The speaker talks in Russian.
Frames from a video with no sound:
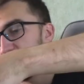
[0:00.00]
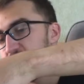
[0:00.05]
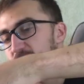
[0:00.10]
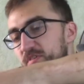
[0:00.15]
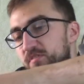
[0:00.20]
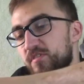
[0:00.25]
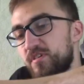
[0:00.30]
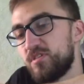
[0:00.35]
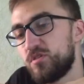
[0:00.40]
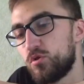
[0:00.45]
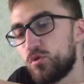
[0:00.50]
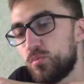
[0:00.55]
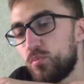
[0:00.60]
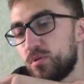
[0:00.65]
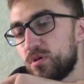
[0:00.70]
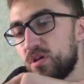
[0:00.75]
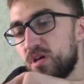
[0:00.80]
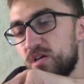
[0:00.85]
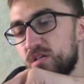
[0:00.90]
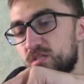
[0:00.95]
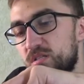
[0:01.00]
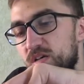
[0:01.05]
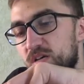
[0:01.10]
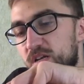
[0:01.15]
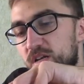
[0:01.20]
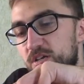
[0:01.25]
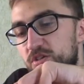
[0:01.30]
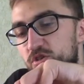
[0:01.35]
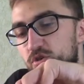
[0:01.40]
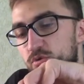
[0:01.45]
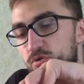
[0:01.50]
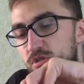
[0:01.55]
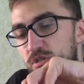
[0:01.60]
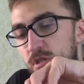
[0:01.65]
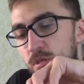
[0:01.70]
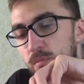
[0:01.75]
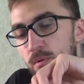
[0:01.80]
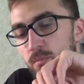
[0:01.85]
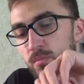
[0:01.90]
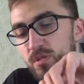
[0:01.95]
Давайте эту пока наклеечку
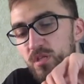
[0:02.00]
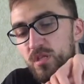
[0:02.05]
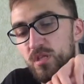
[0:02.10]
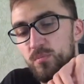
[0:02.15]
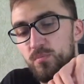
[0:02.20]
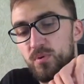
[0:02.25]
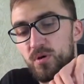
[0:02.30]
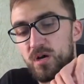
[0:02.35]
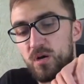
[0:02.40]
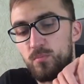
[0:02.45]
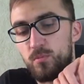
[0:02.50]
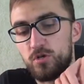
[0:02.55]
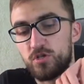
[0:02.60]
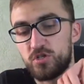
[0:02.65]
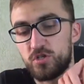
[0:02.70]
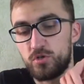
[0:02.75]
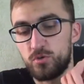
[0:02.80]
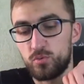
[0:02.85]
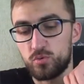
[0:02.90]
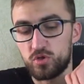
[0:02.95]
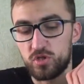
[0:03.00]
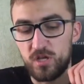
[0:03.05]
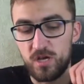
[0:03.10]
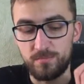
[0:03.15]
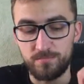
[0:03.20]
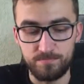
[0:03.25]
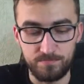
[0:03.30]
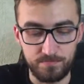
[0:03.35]
снимем, она нам пока больше не нужна.